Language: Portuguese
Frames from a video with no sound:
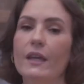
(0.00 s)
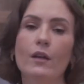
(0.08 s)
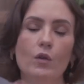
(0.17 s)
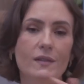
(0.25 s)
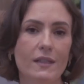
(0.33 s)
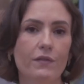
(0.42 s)

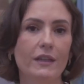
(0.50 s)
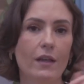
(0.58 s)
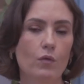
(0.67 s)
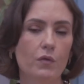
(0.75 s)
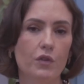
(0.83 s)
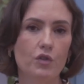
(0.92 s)
Inclusive,
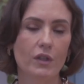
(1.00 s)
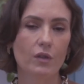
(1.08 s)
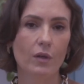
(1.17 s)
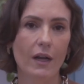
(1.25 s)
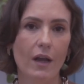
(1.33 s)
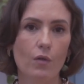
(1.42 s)
tem um vídeo
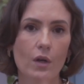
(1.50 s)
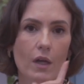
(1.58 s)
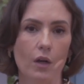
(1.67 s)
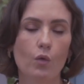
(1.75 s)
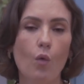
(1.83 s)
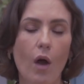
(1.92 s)
aqui no canal
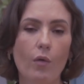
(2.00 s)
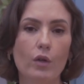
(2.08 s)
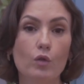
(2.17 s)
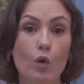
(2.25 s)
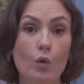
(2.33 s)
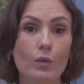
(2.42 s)
no qual
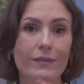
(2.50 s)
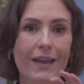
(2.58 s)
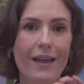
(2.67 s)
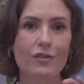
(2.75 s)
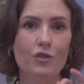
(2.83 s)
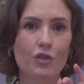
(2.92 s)
eu dou
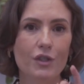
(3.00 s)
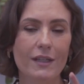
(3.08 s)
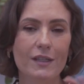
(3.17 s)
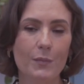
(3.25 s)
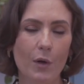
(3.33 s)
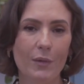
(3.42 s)
10
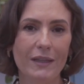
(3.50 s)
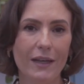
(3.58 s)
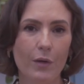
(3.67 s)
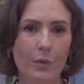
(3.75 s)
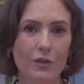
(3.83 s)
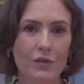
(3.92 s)
dicas para
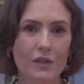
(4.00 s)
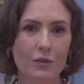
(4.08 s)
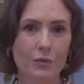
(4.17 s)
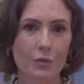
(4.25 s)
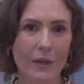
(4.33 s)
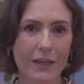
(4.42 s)
aumentar a produção do